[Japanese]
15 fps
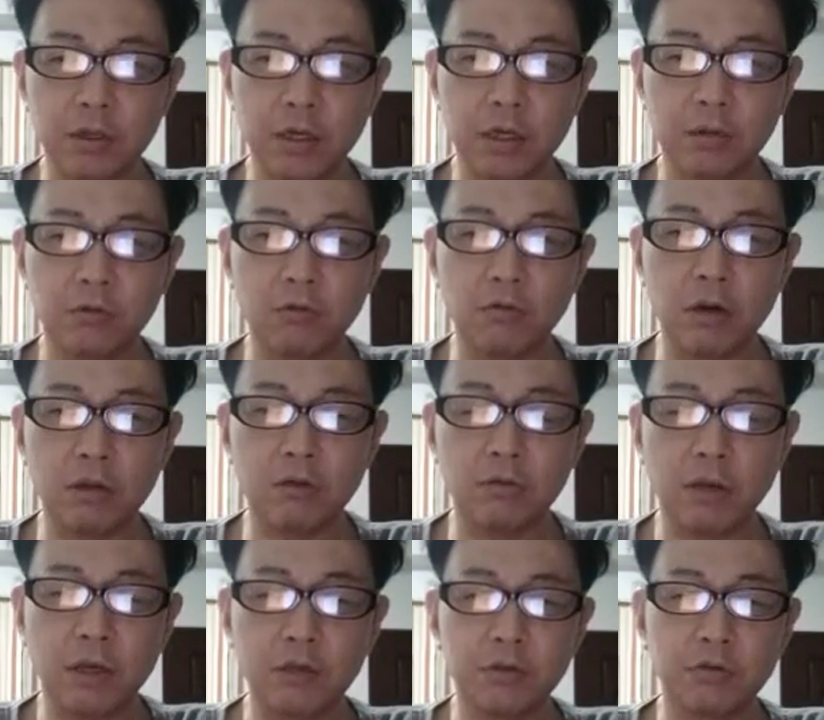えー、動画の
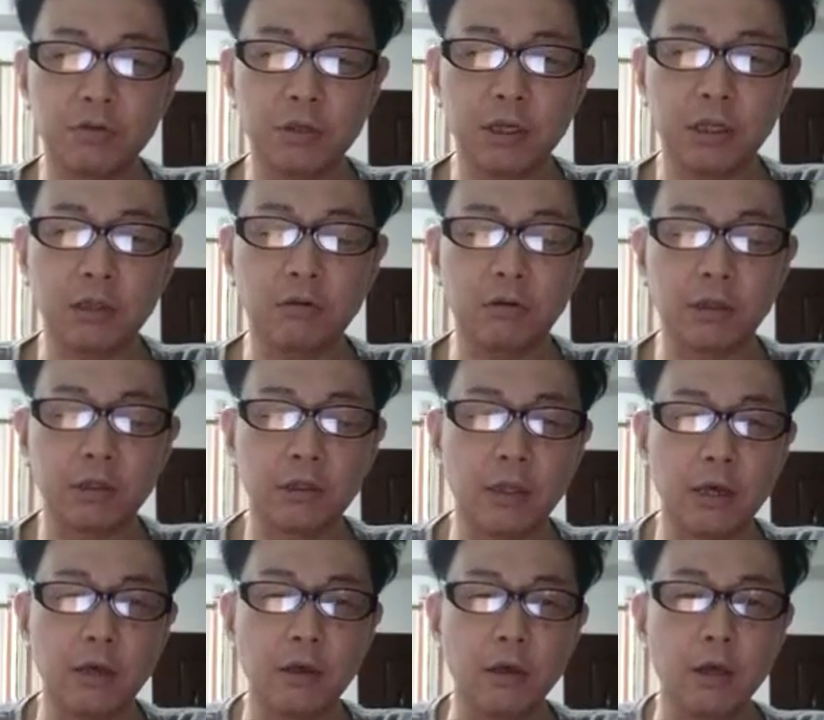編集の仕方とかです
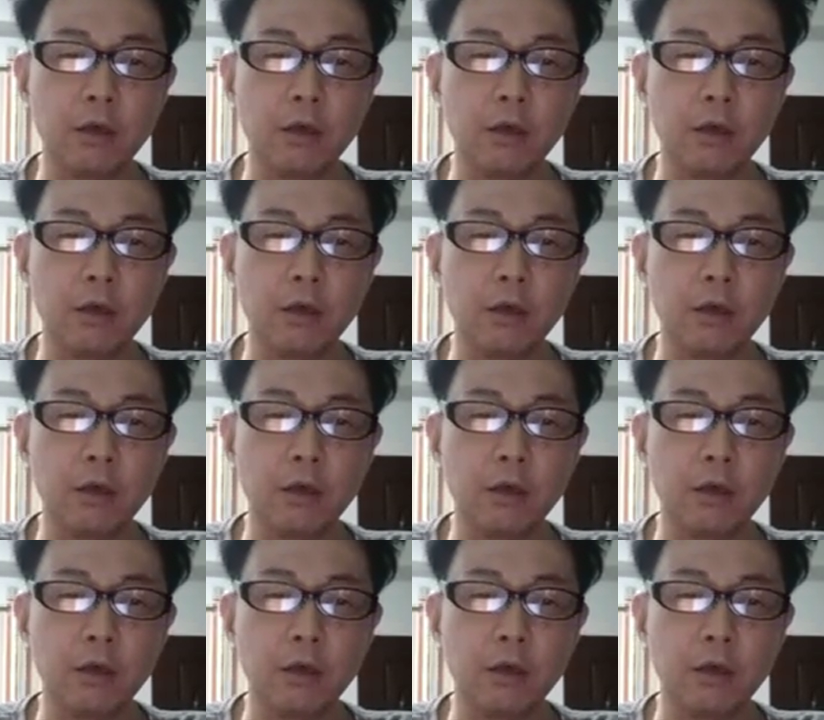ね